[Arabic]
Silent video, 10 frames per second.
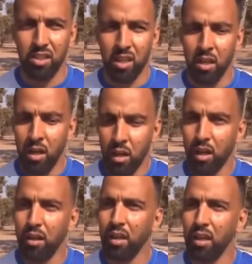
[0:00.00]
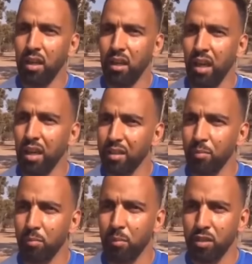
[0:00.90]
السكان تاعها
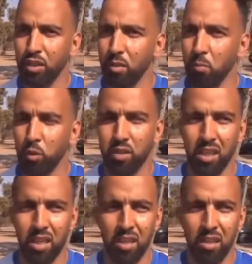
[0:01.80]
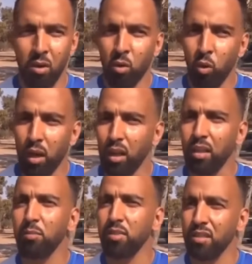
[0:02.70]
ما عندهمش قنوات الصرف الصحي
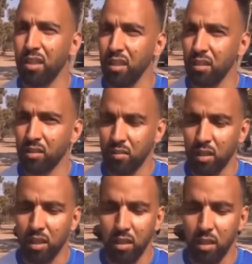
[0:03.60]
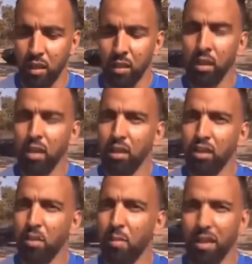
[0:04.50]
يعني حاشاكم وحاشا قدركم
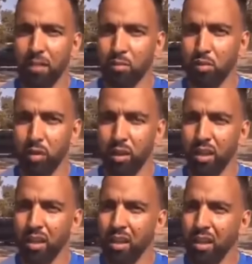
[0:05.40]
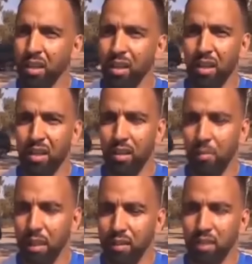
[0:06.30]
يخراو يبولوا لبرا ماشي في
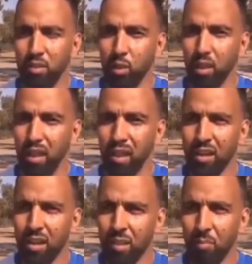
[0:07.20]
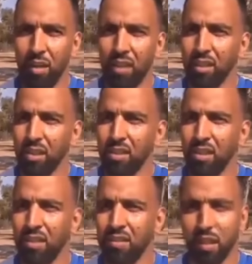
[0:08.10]
التواليت في دارهم لو كان
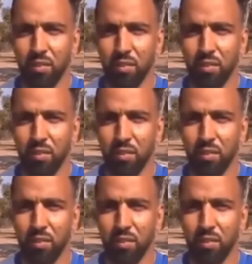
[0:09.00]
نكومباريوها مع